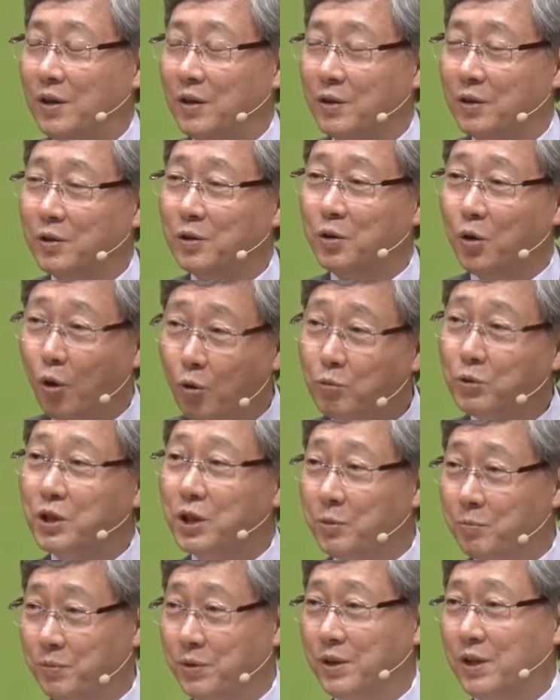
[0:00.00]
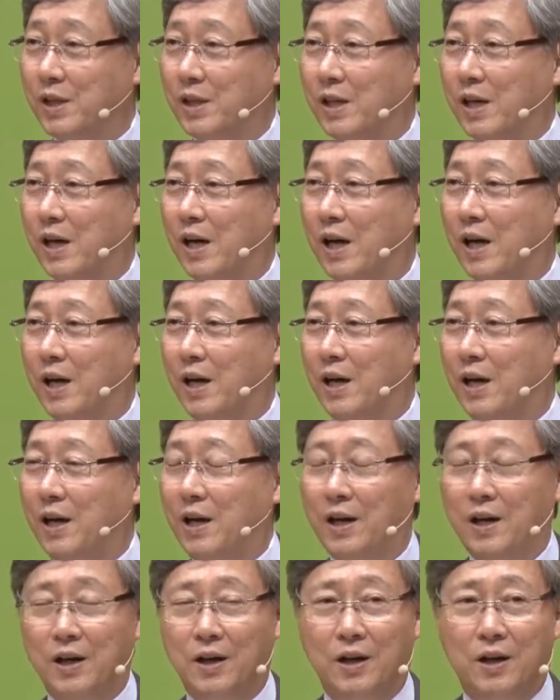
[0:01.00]
너무 기쁘니까.
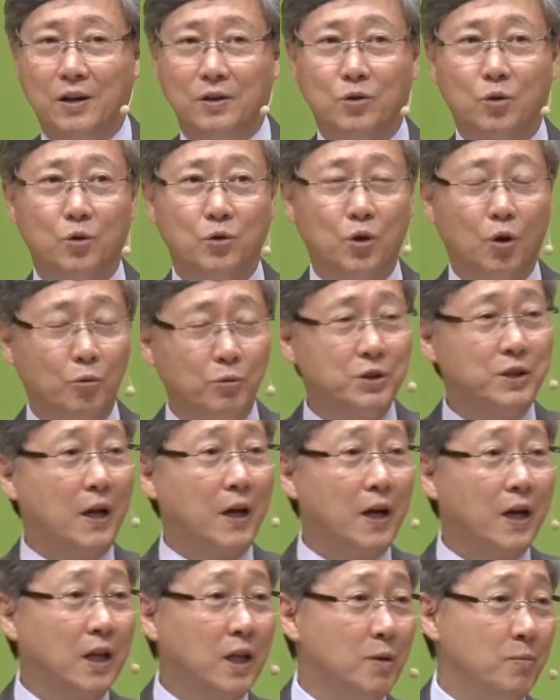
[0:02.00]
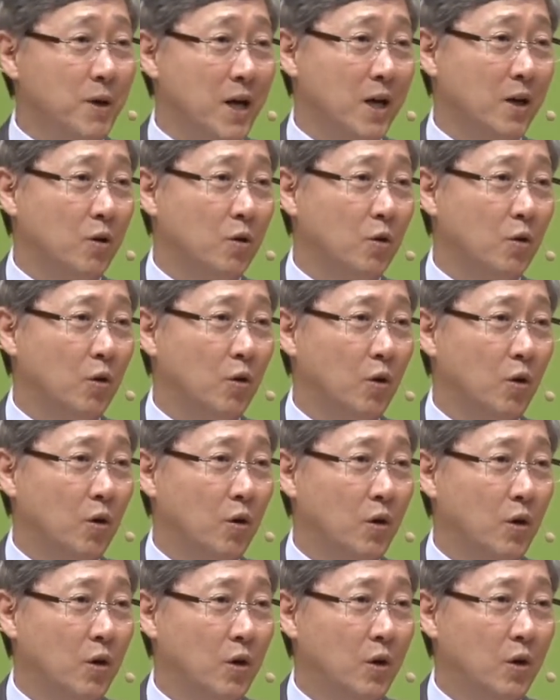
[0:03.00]
또 너무 사랑이 많고.
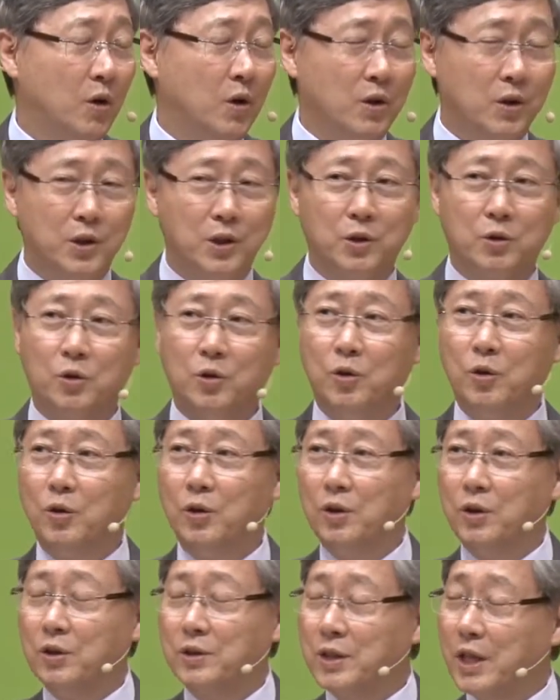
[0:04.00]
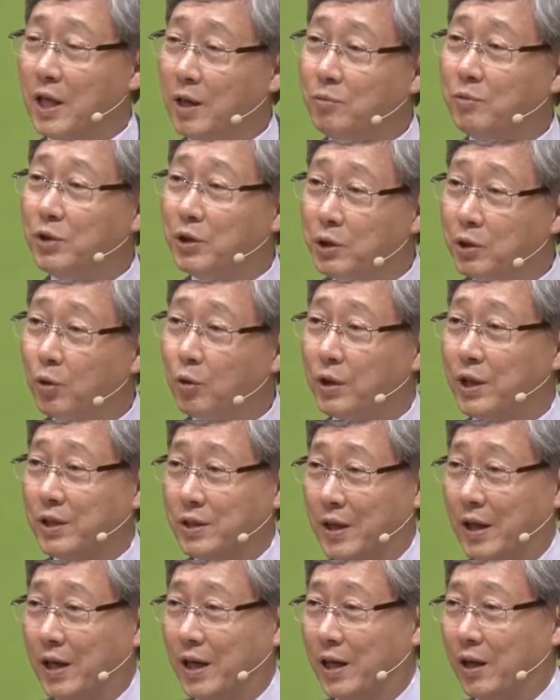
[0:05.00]
그리고 참 의롭게
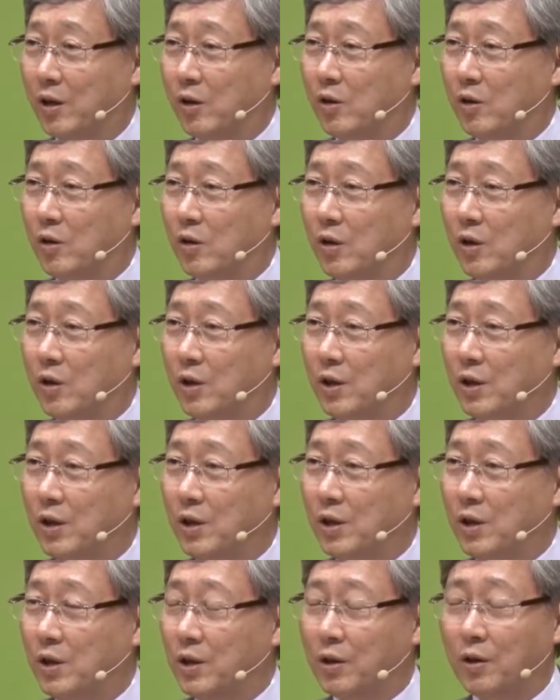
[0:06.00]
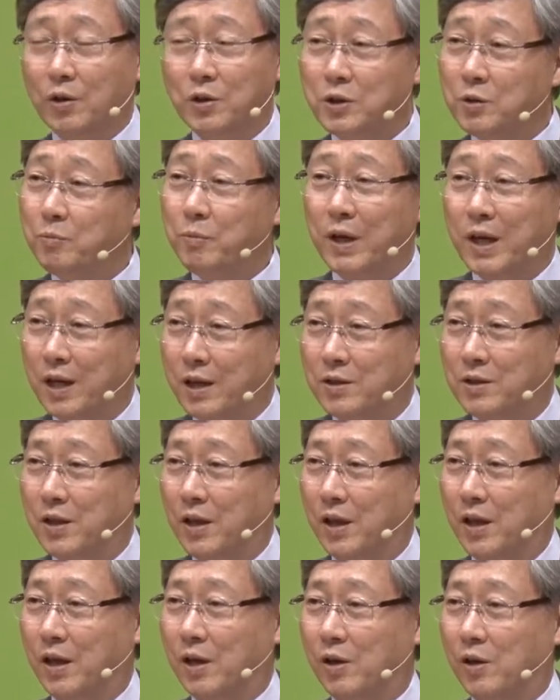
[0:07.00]
살아요. 거짓말 하지
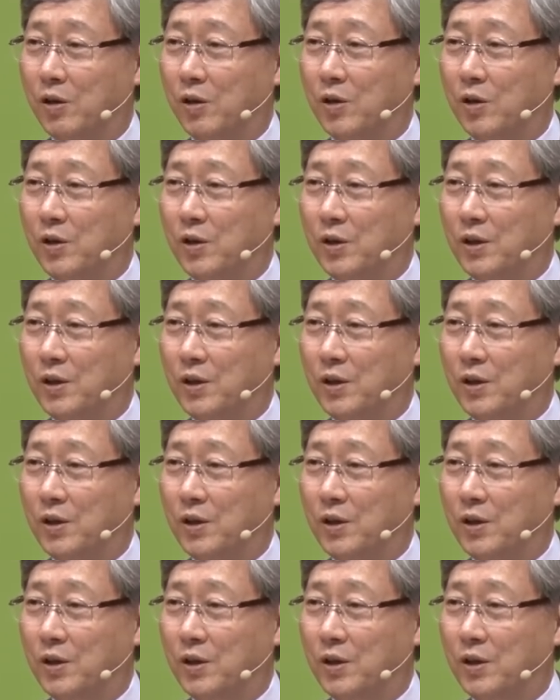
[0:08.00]
않아요.